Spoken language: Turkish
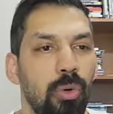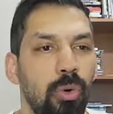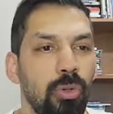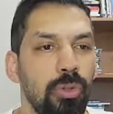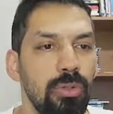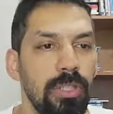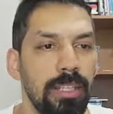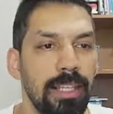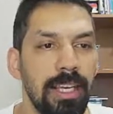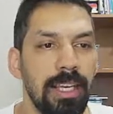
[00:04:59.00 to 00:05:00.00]
O yüzden
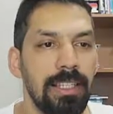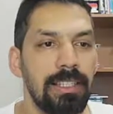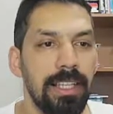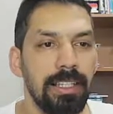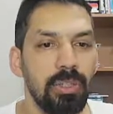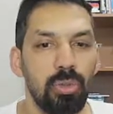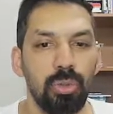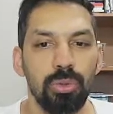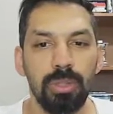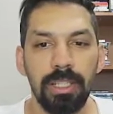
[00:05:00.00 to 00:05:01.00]
senin
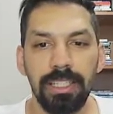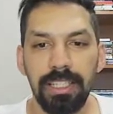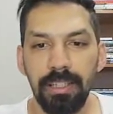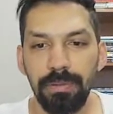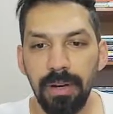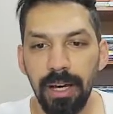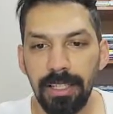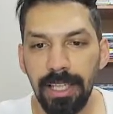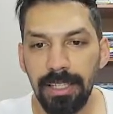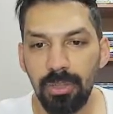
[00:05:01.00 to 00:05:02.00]
şuradaki
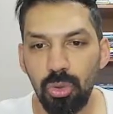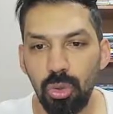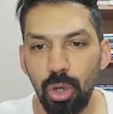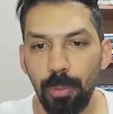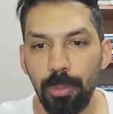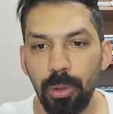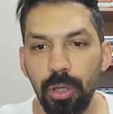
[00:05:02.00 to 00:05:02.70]
ifaden çöp.